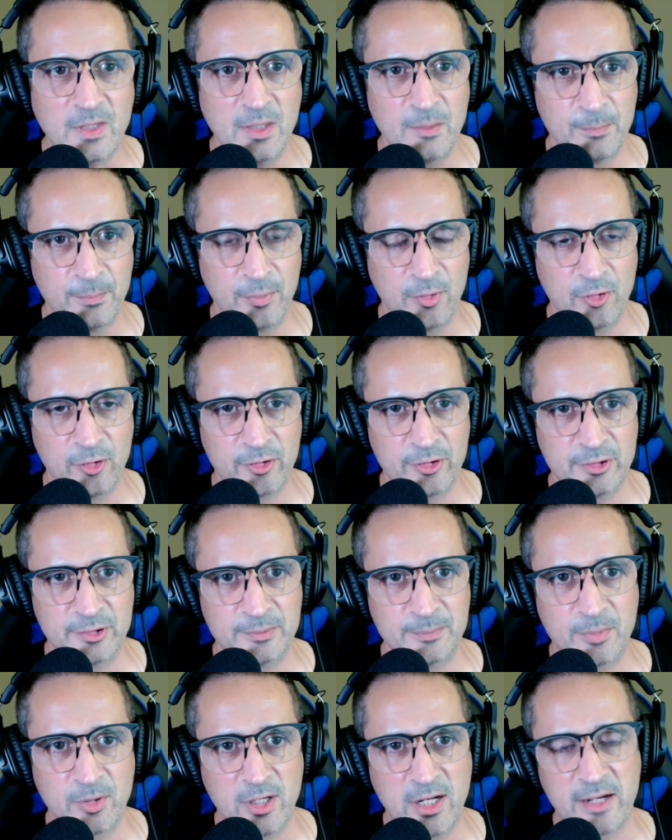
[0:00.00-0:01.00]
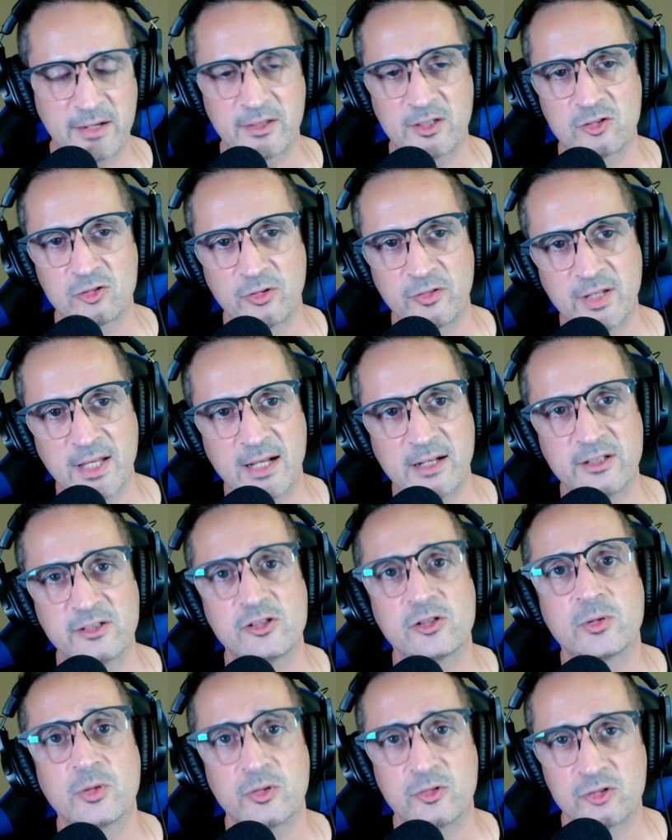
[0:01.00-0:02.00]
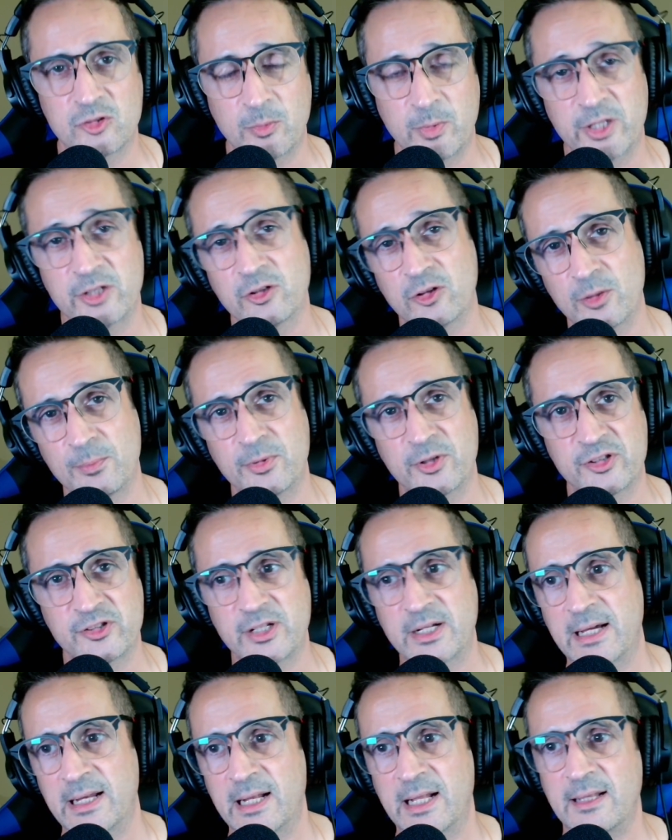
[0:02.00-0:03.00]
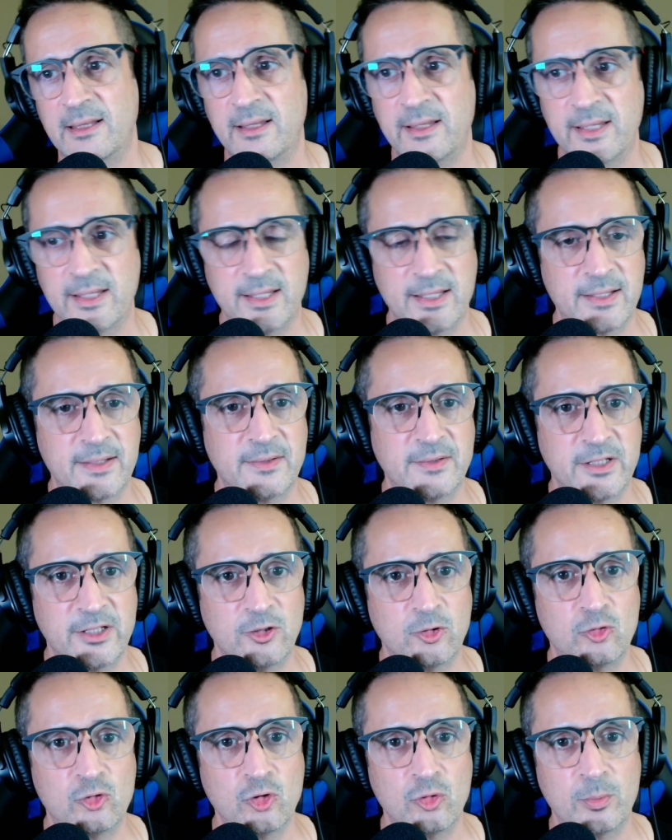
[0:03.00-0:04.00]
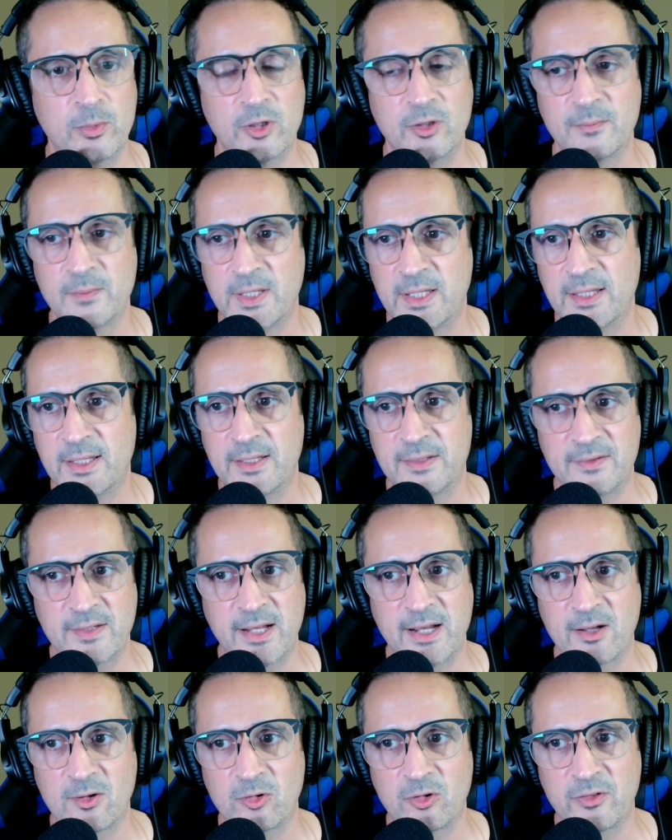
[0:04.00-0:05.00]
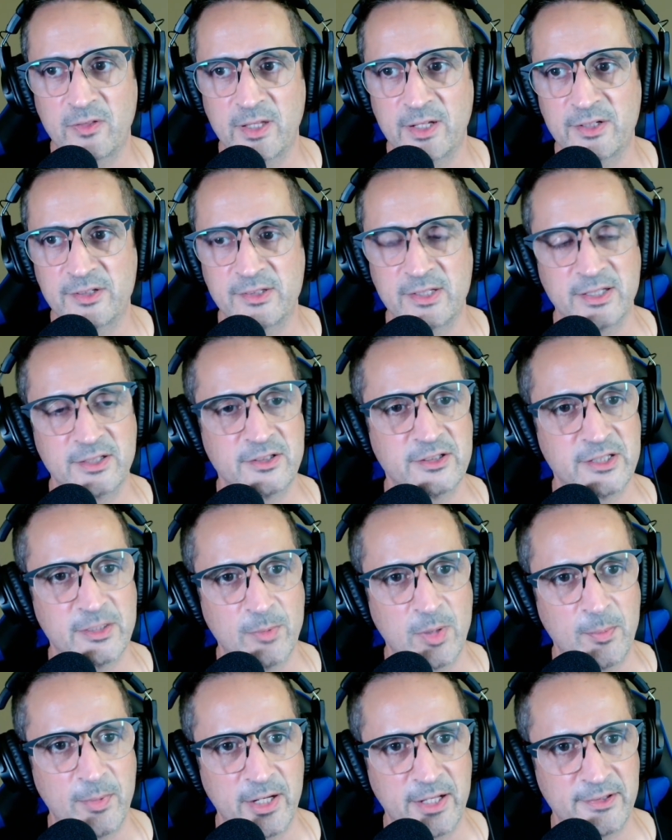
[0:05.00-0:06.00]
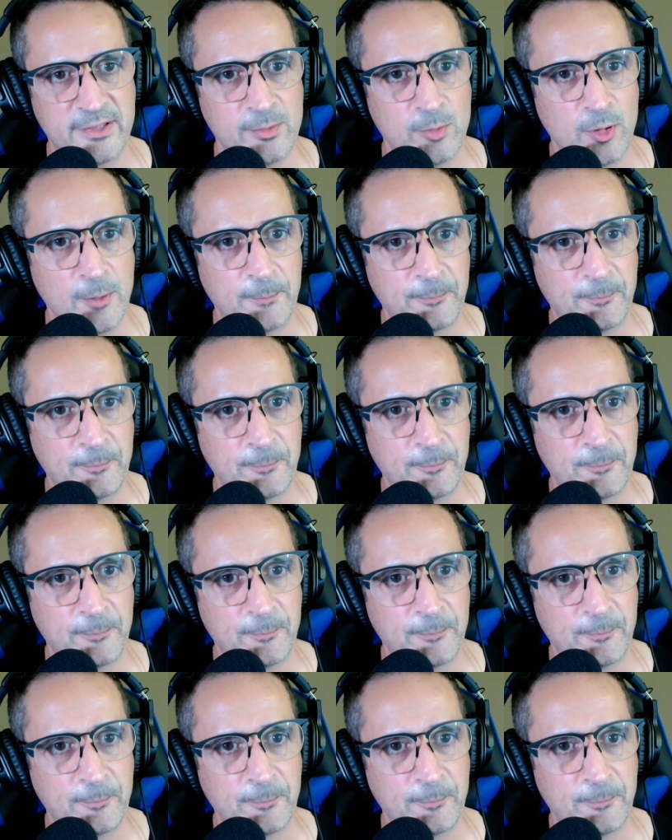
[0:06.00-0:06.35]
por, las redes sociales y sobre todo por este canal de, de YouTube, ¿no? Dar a conocer este sistema operativo.